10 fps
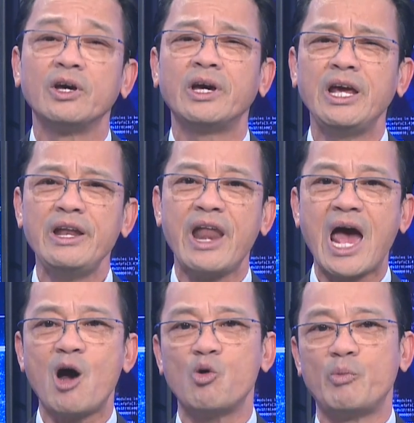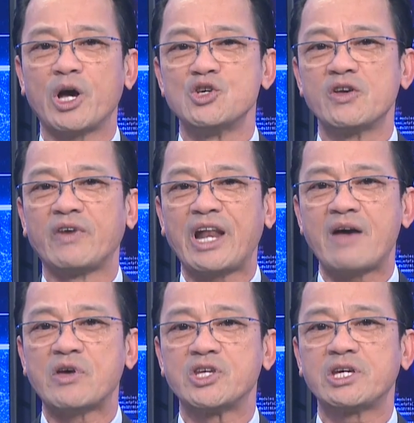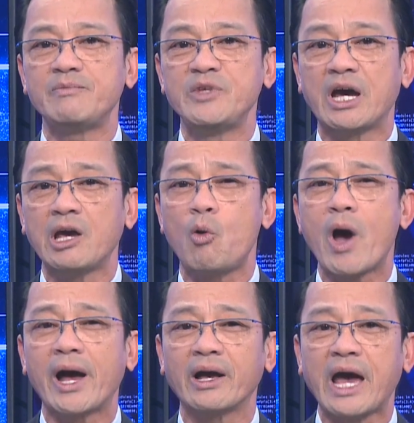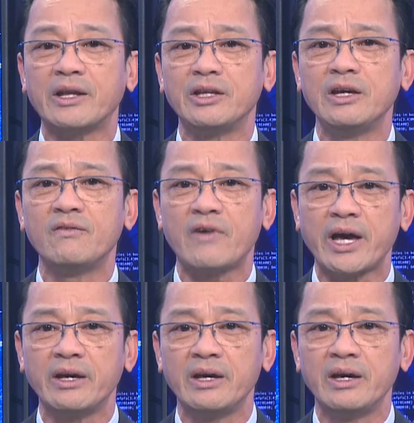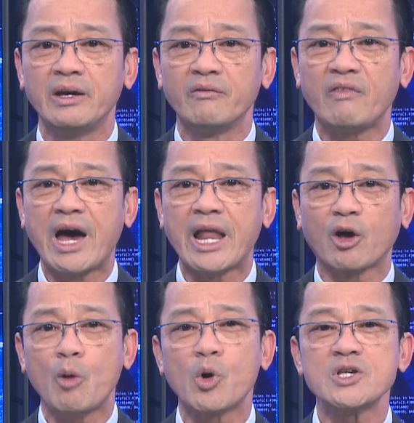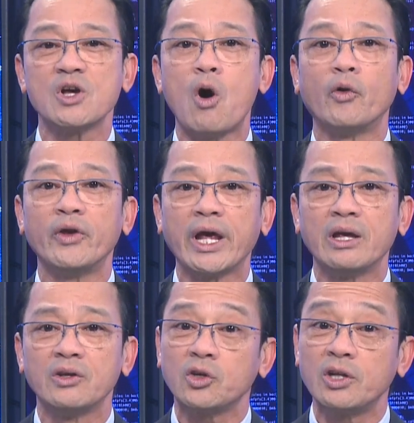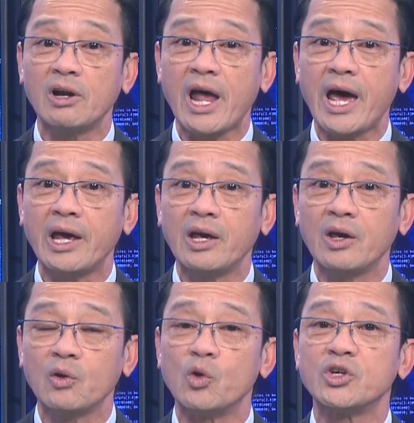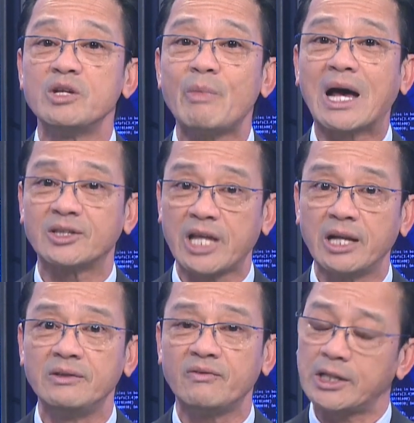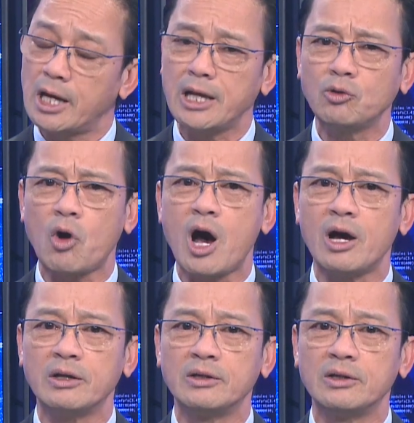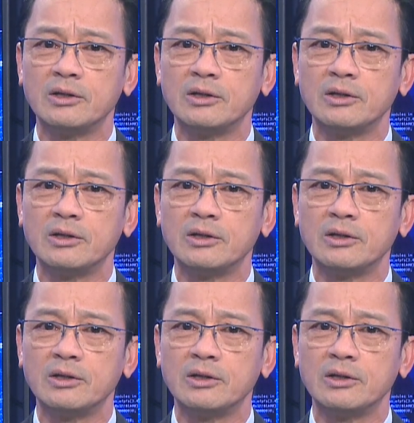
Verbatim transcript: từ khi nào mà người dân Việt Nam phải chấp nhận cái hoàn cảnh như vậy và để có một cái sự ổn định cho tương lai của chính bản thân và thân nhân của họ